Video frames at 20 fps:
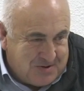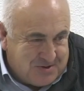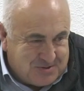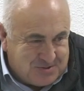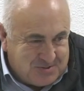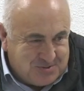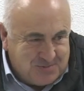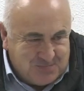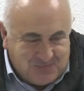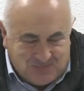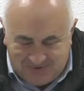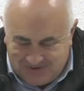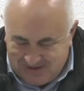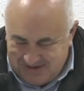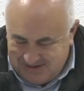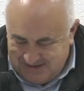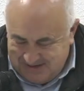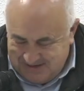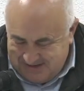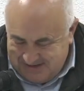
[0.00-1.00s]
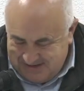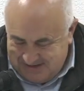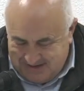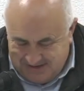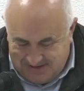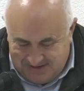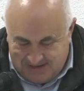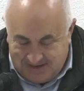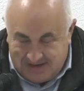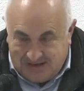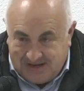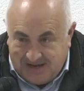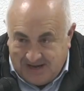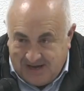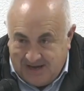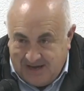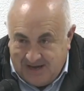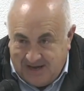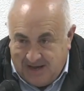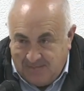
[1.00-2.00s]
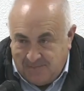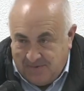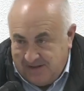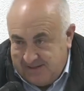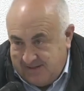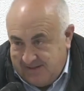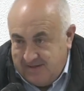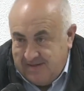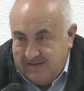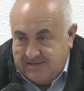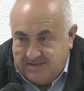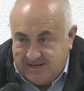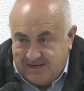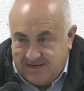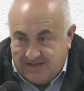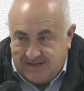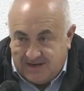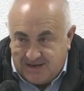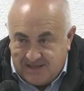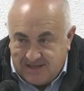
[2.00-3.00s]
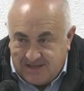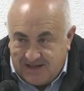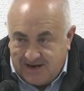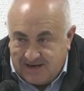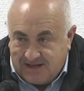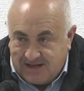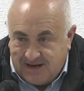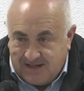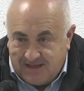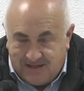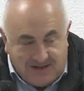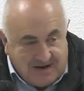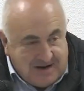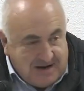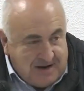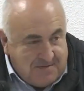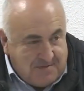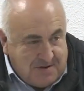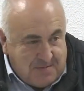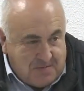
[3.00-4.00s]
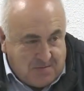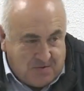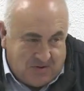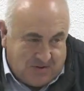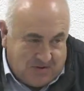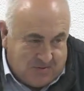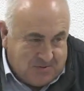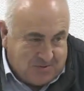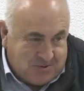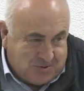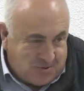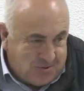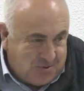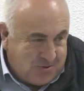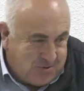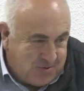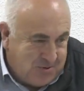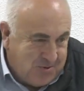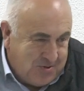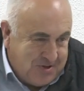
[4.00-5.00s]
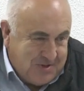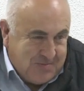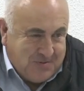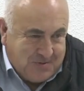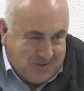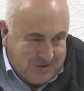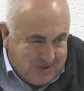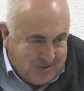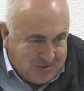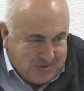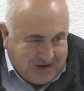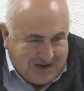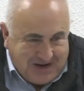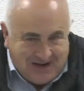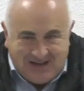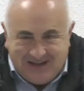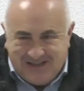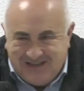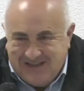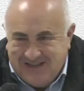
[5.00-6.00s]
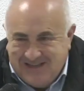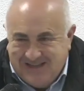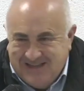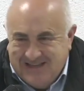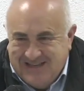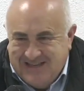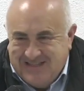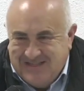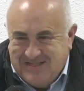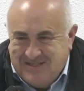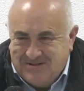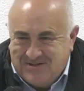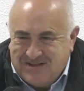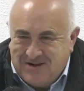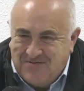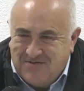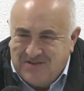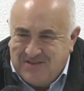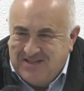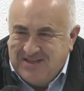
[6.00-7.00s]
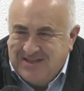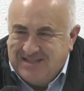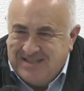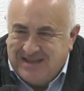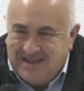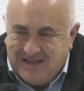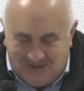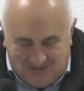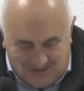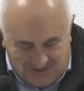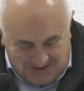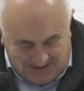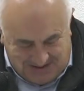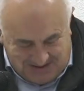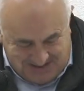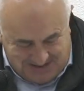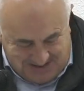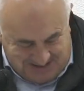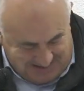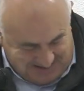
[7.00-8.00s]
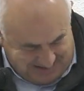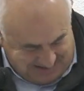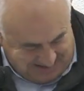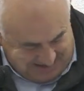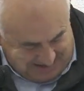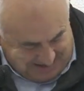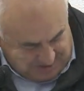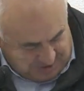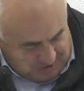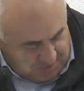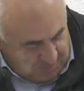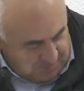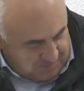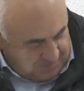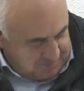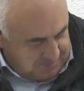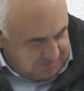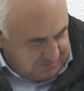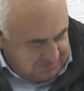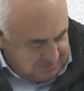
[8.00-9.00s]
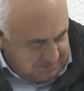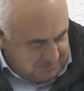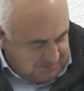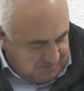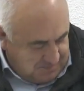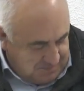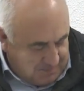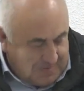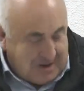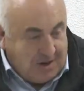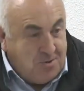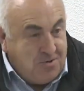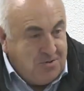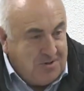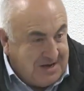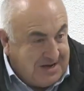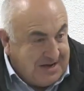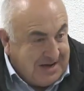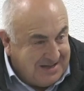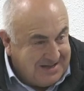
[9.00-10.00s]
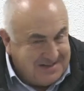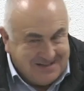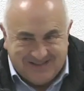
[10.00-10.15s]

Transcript: Jesús, que aparte de ser el teniente alcalde de la Nava, pues nosotros nos conocemos de otras de facetas que son más lúdicas.